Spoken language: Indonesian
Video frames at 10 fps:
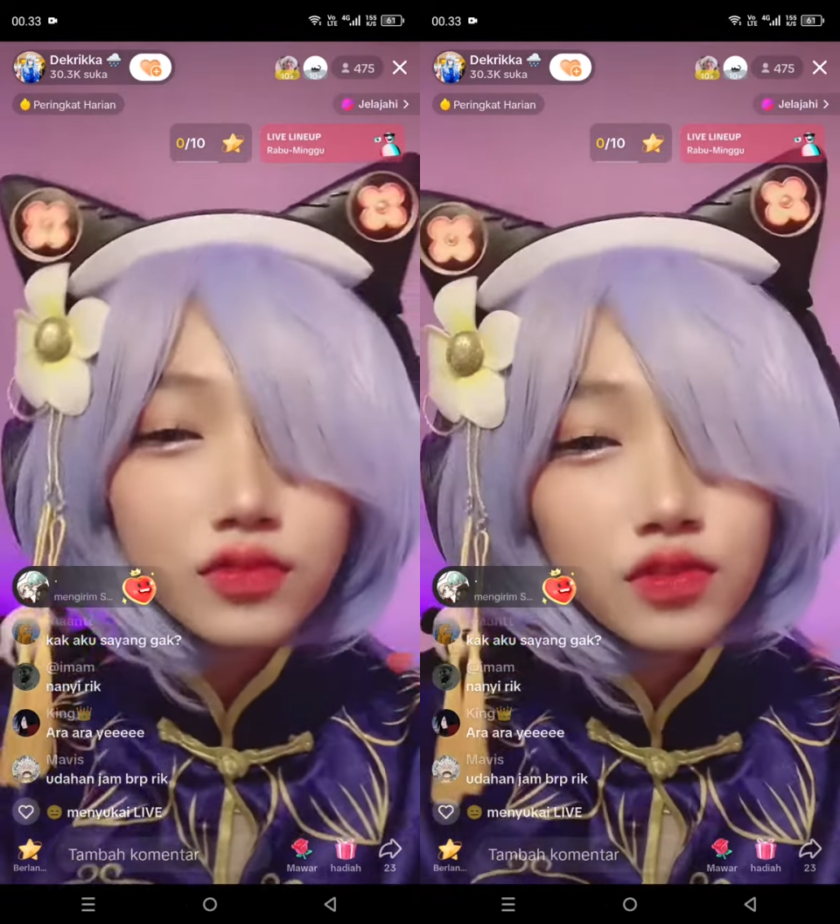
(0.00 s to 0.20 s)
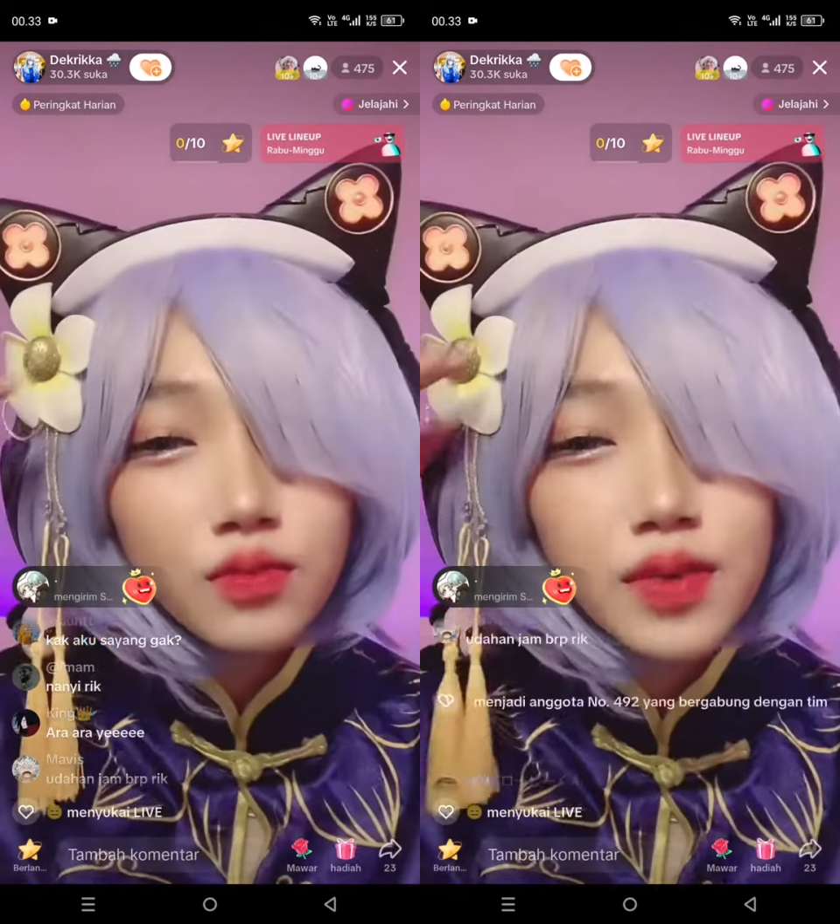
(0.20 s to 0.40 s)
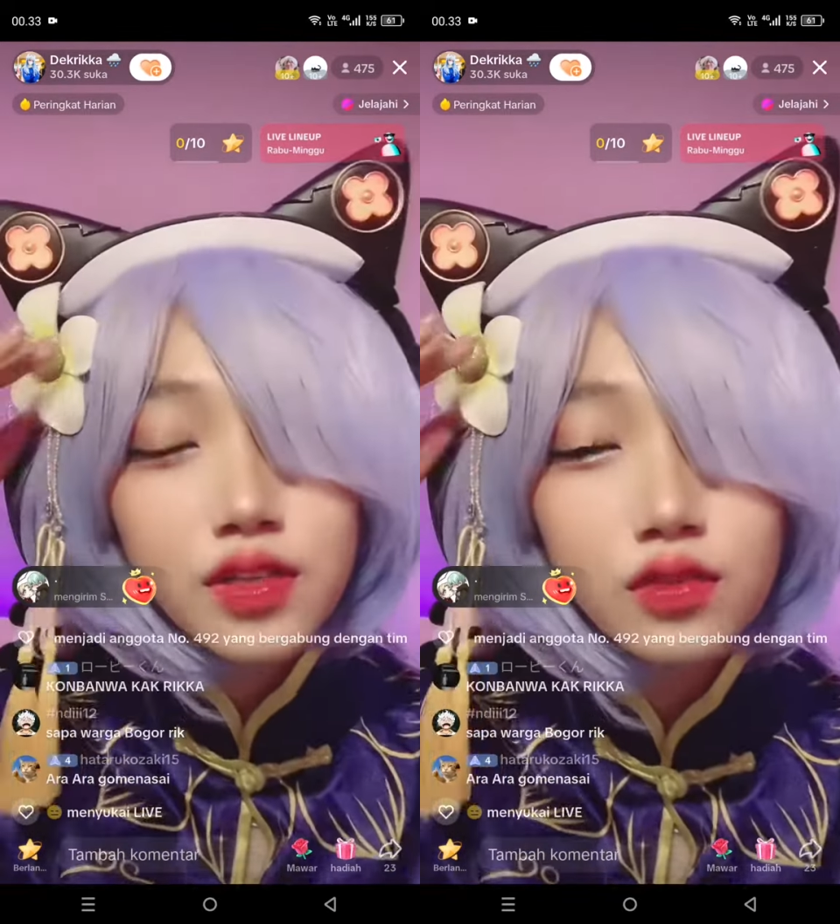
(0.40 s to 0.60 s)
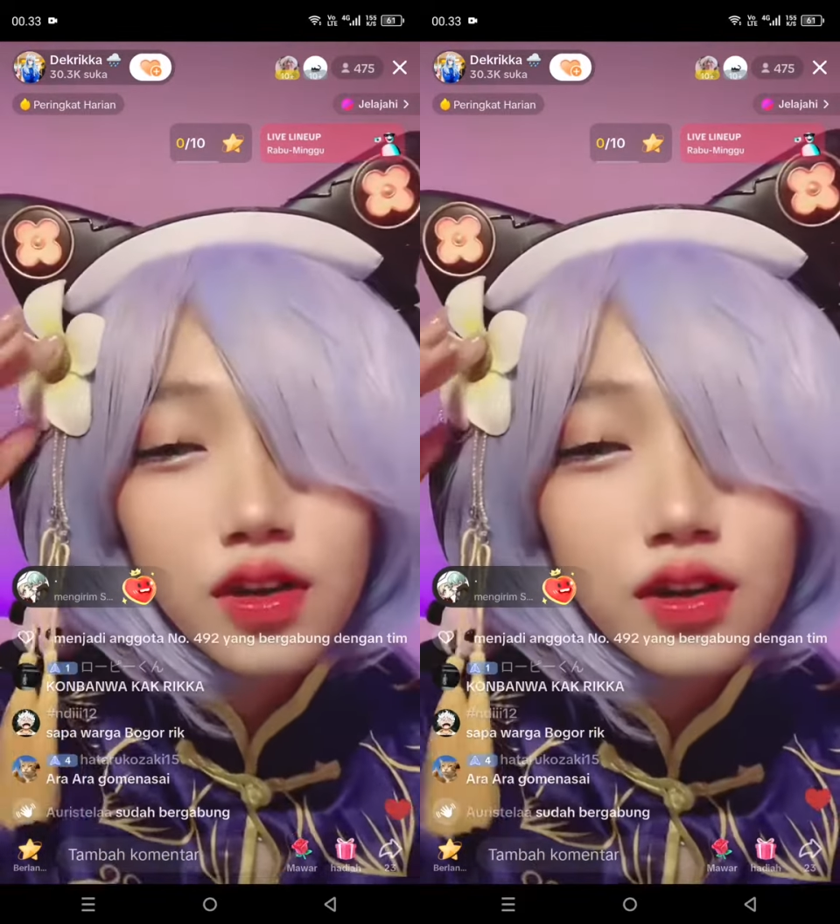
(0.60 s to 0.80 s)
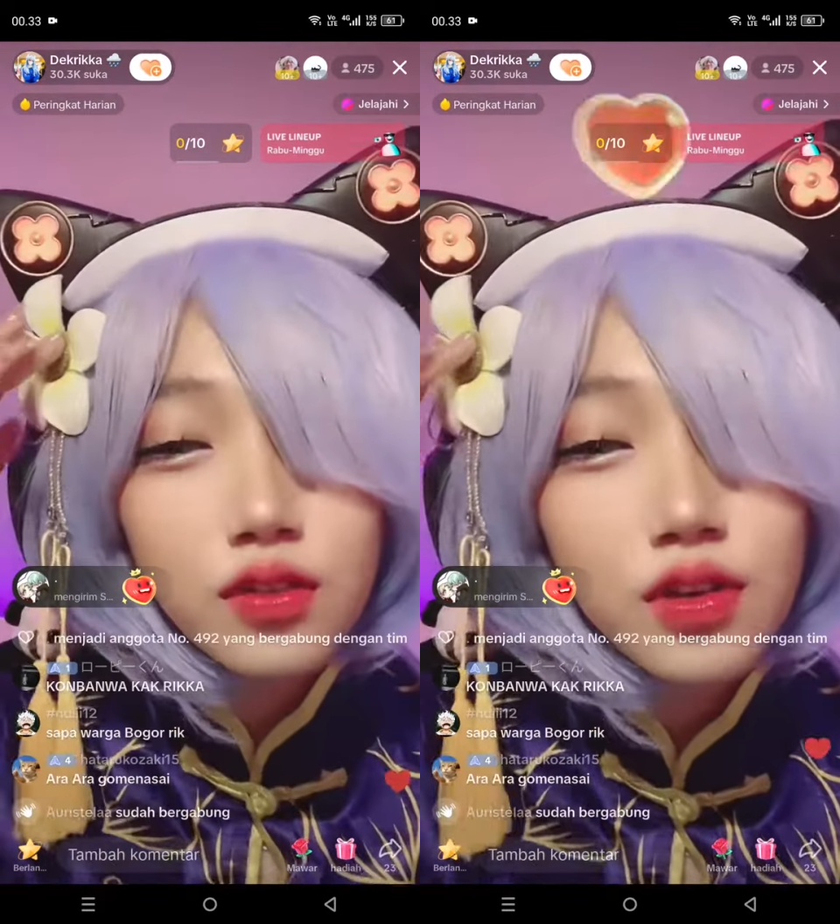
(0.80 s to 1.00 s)
Sumpah
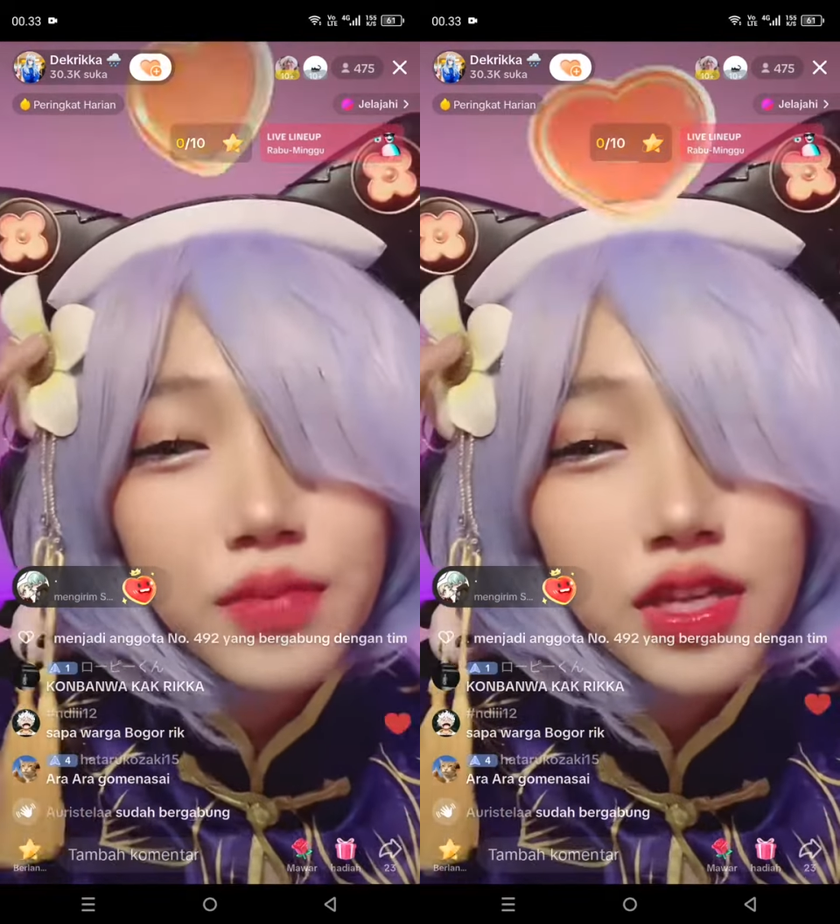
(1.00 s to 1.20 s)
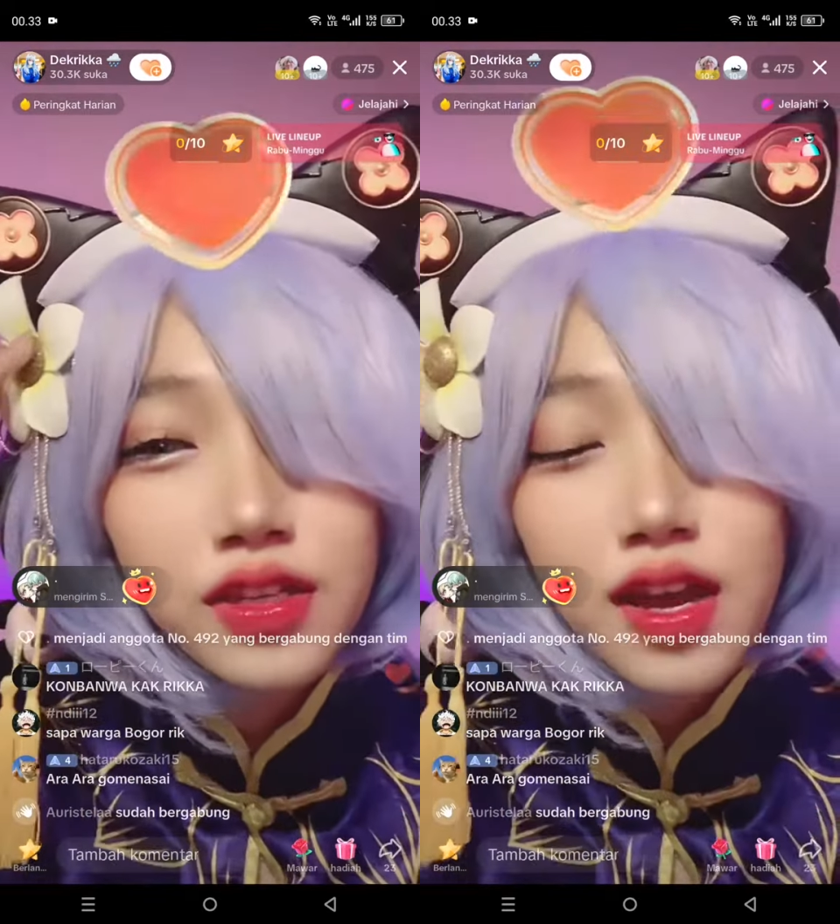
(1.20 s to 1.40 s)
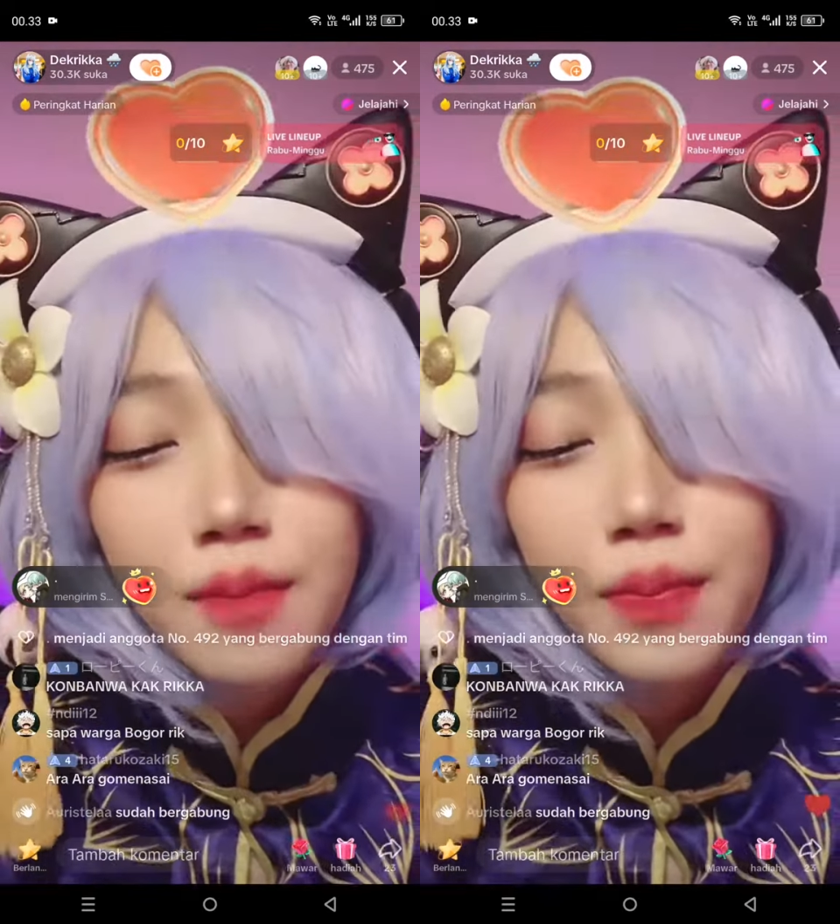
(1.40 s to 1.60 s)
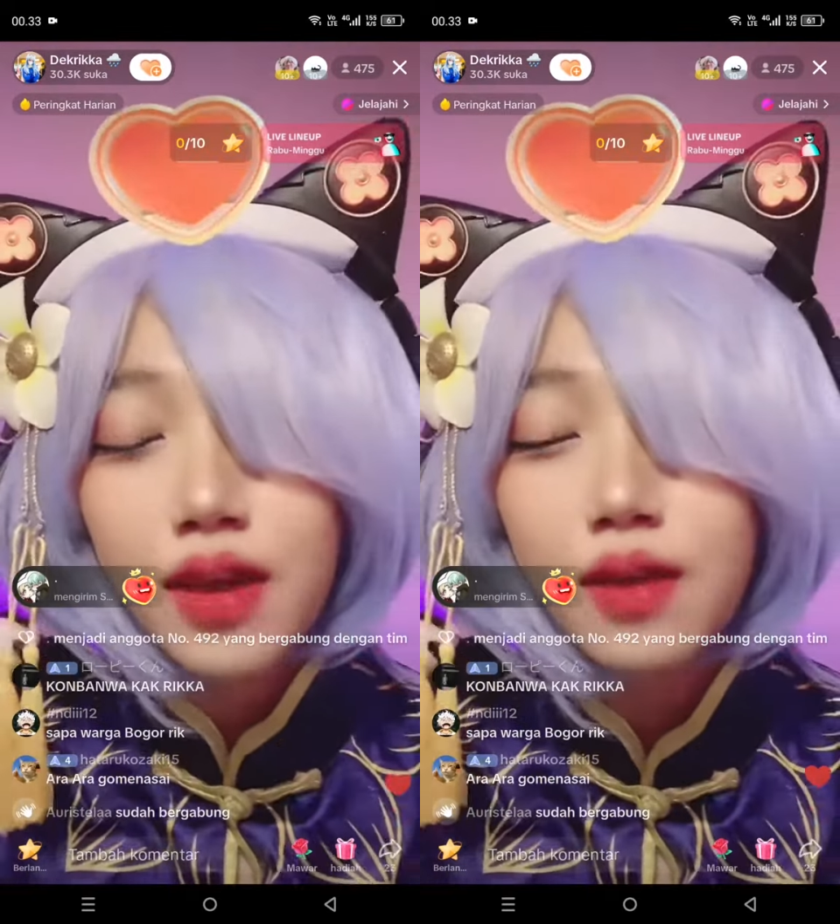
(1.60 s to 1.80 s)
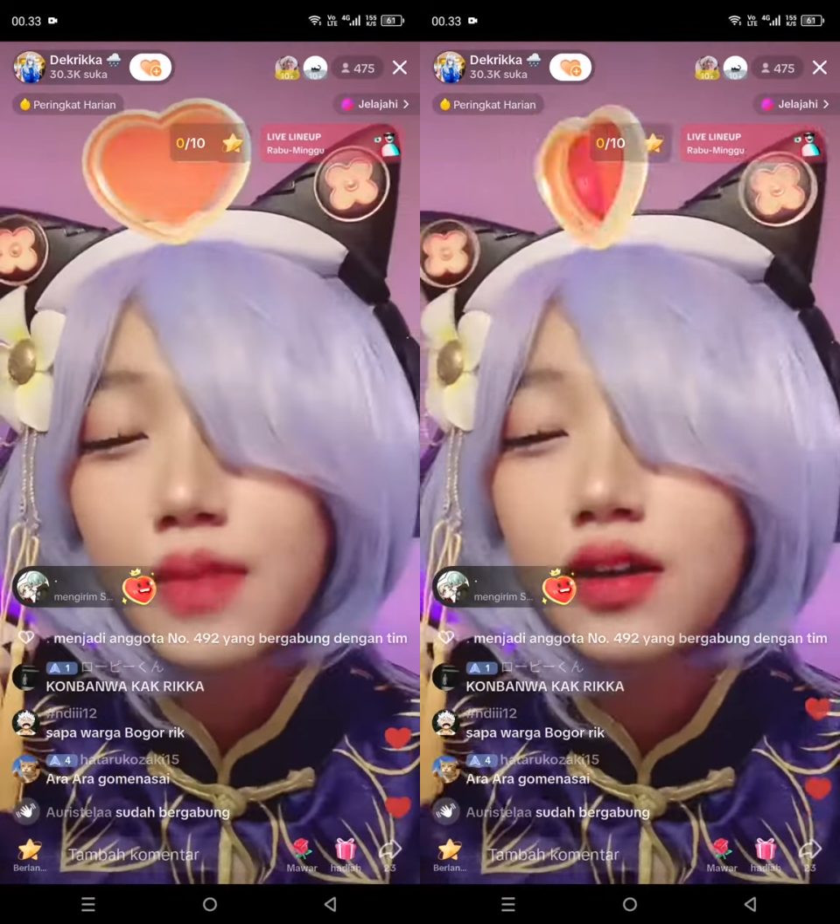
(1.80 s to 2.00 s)
suara gue bindeng apa
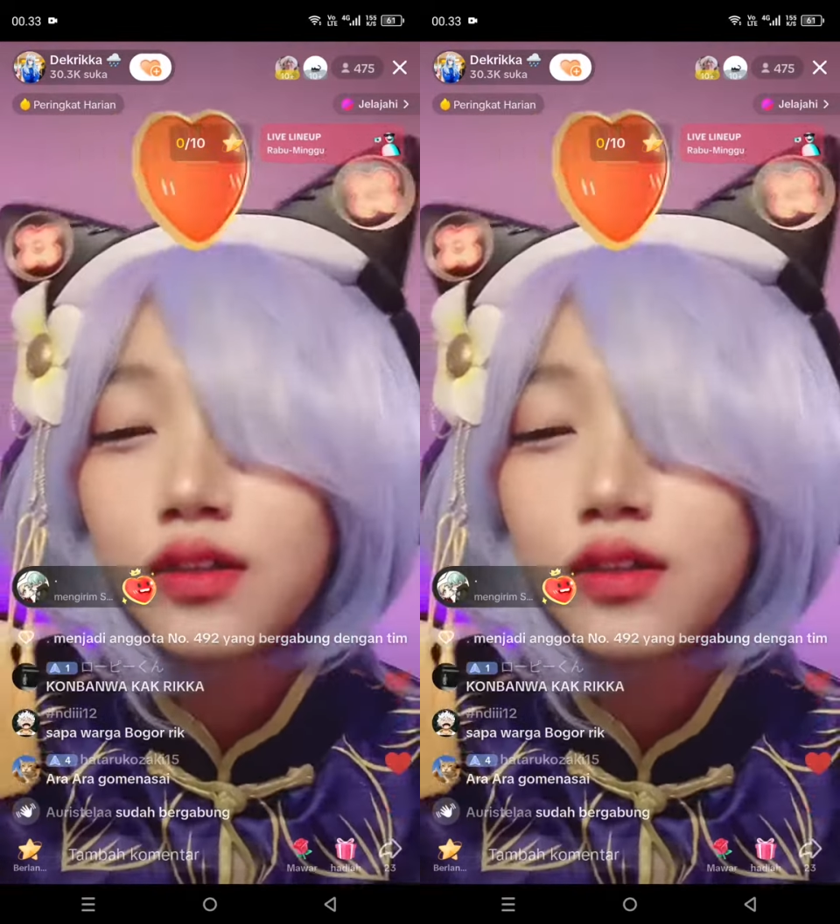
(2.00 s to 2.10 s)
emang